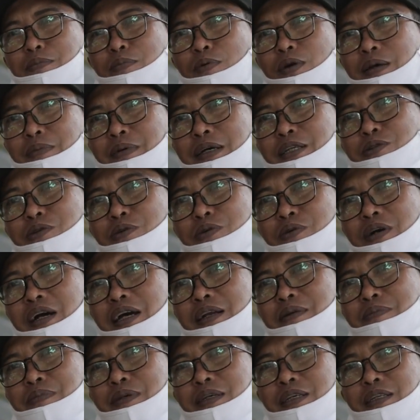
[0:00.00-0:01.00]
boleh masuk
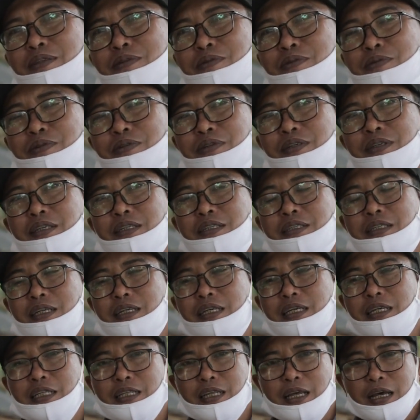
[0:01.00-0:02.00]
kan
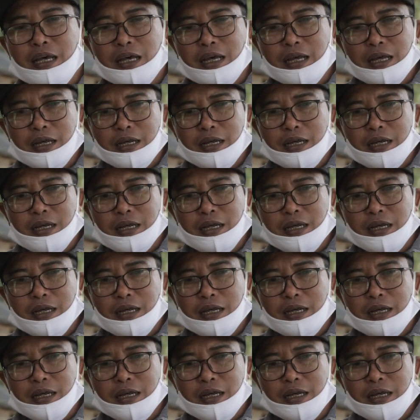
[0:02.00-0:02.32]
jadi kita